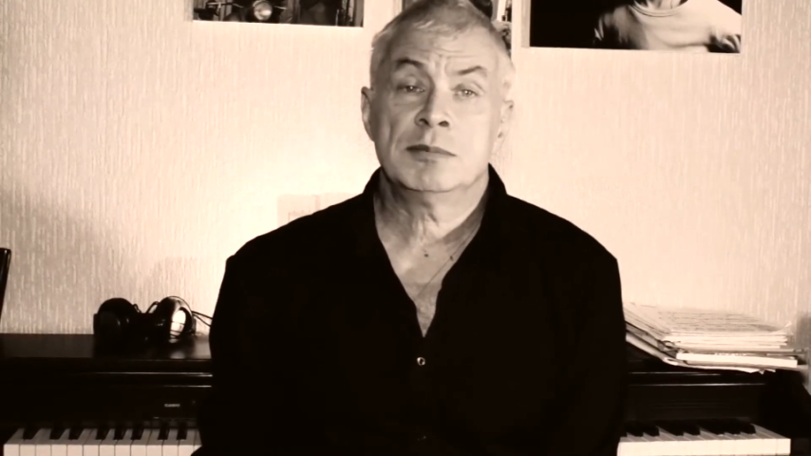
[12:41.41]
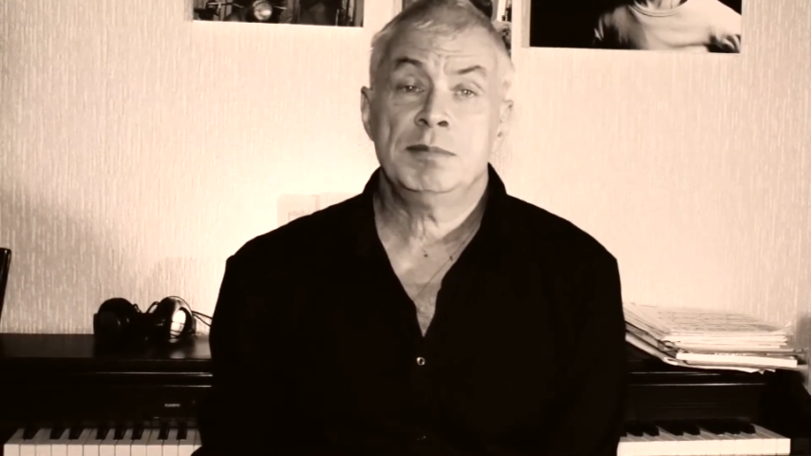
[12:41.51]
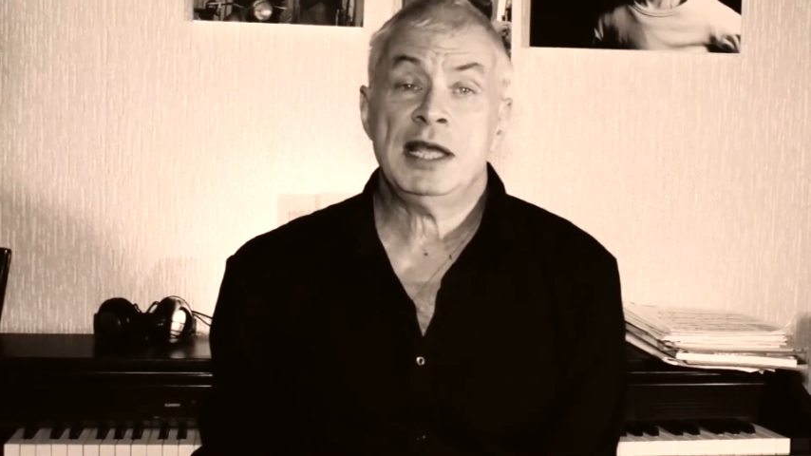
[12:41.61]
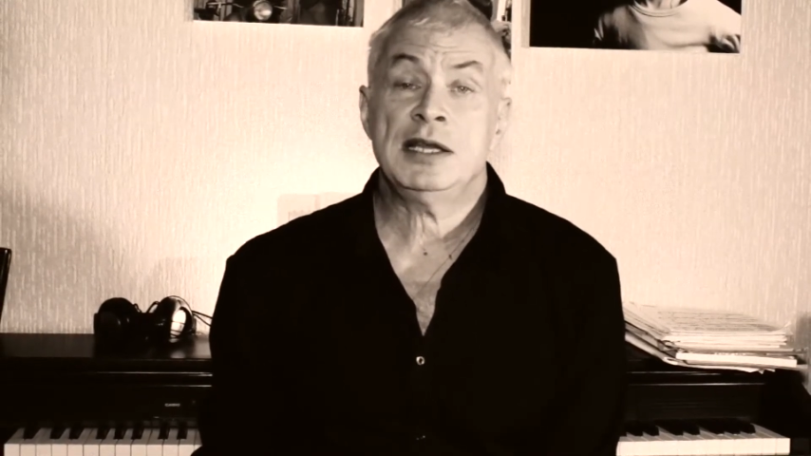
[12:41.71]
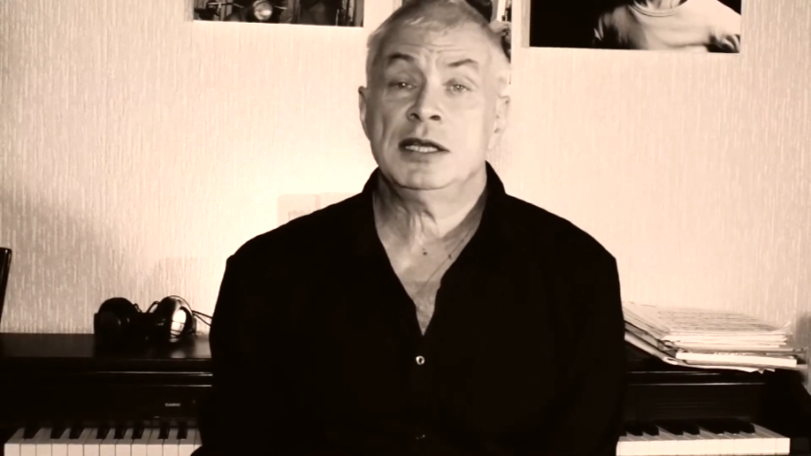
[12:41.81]

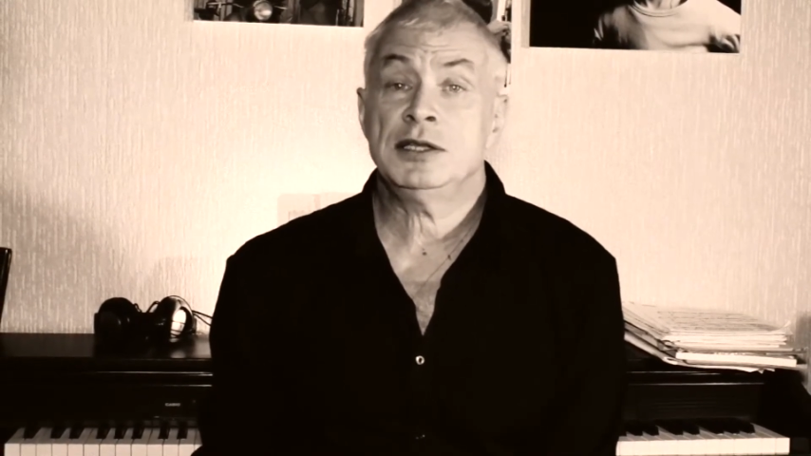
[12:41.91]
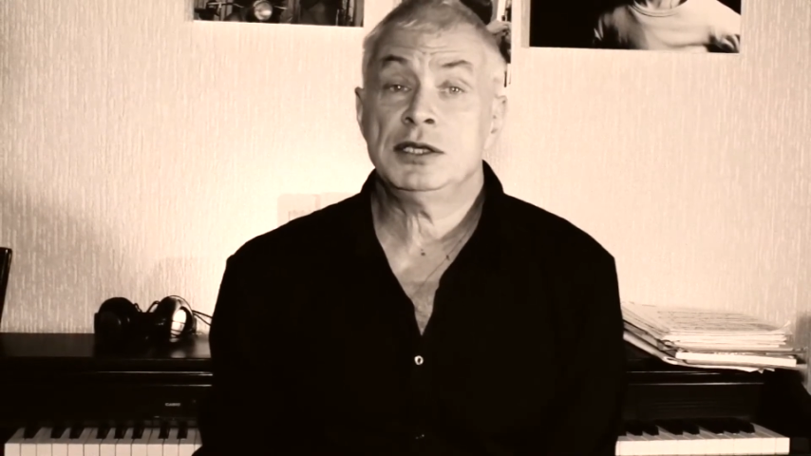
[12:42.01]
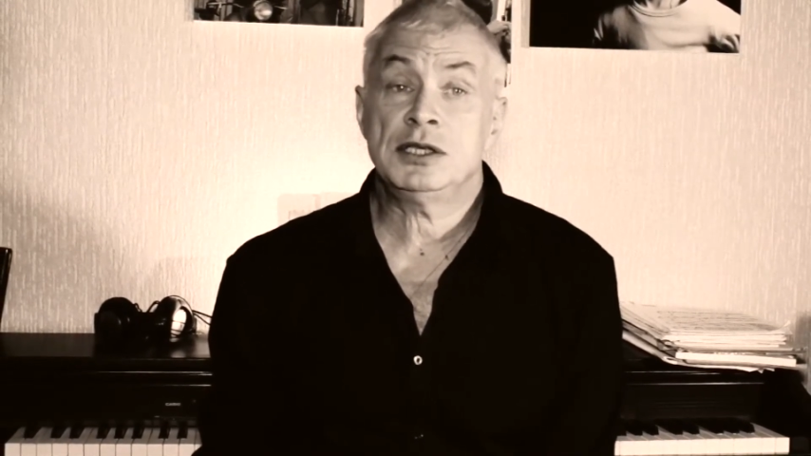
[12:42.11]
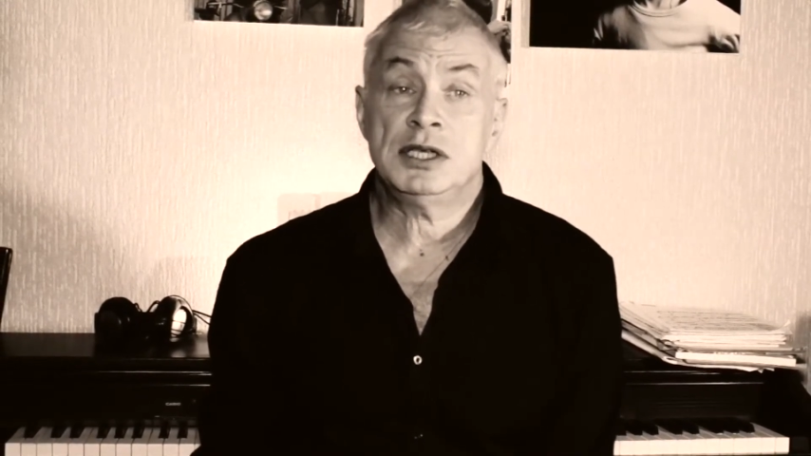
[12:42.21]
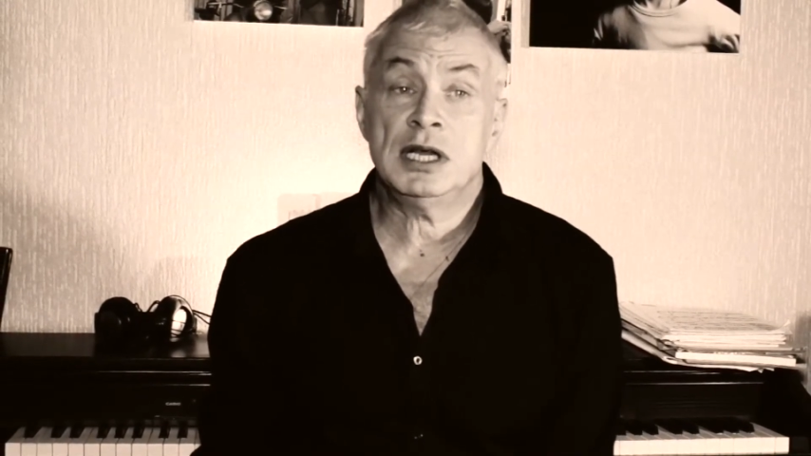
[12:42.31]
менее
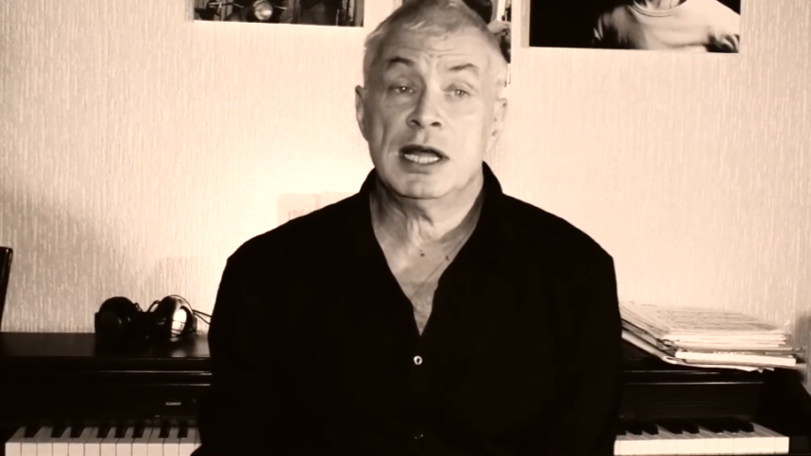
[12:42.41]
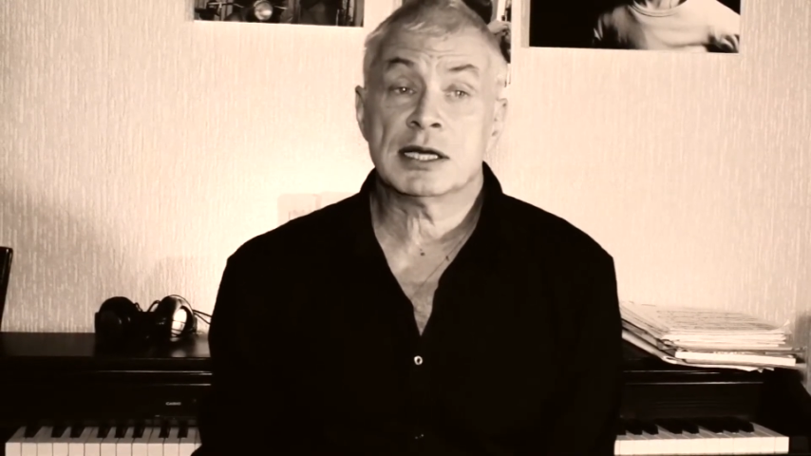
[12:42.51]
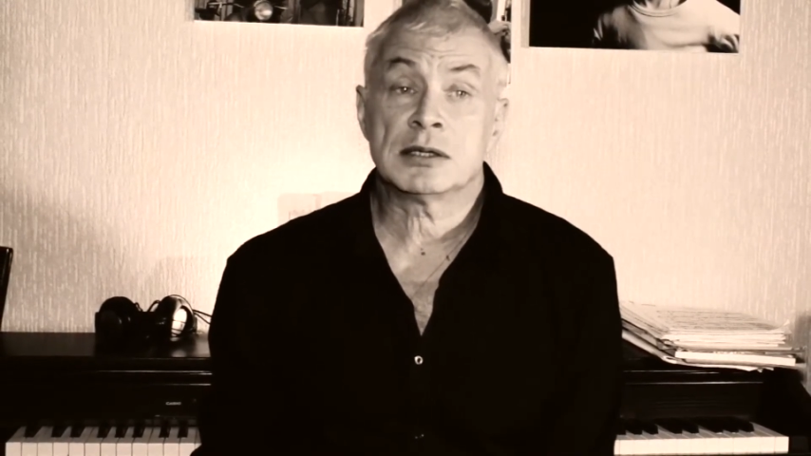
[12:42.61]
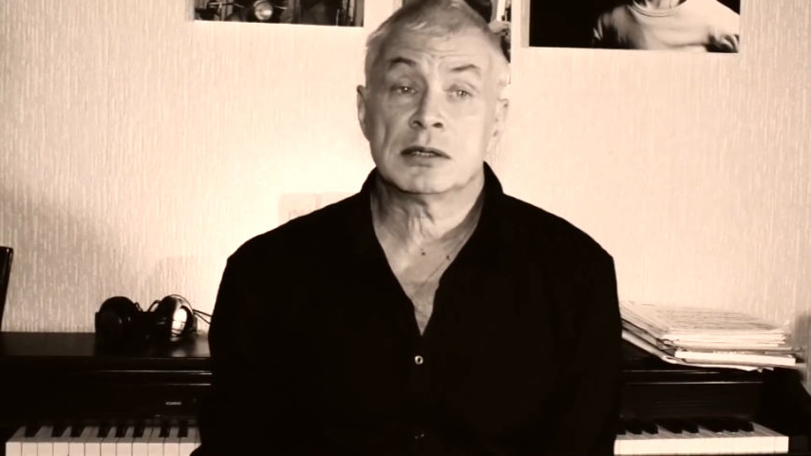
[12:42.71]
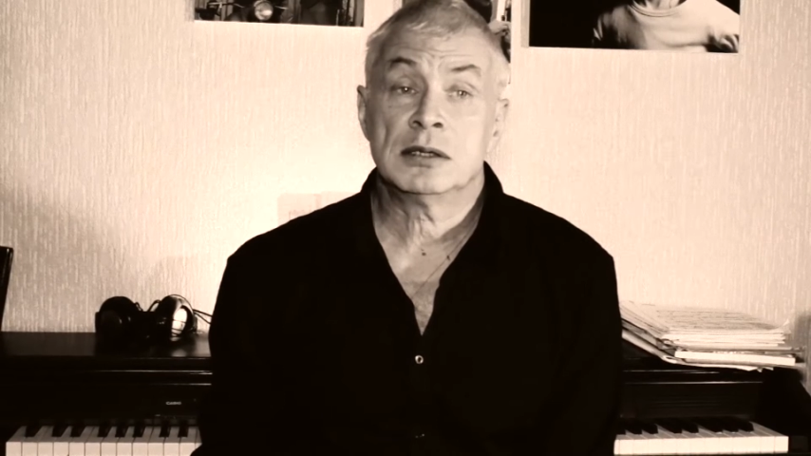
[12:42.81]
десяти
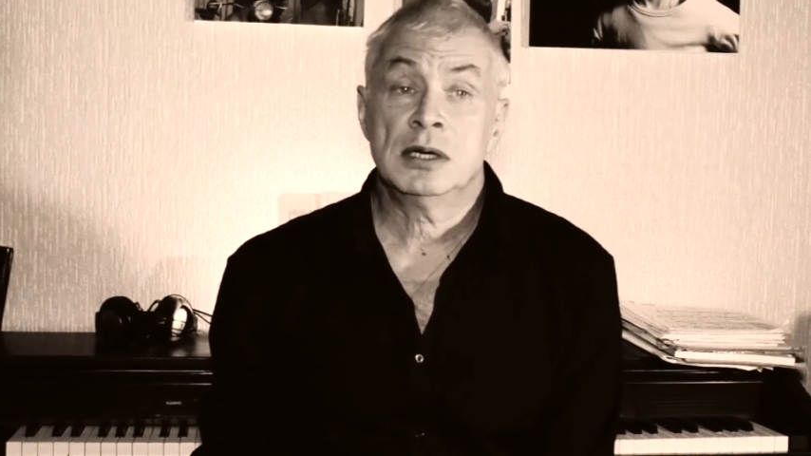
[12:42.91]
лет.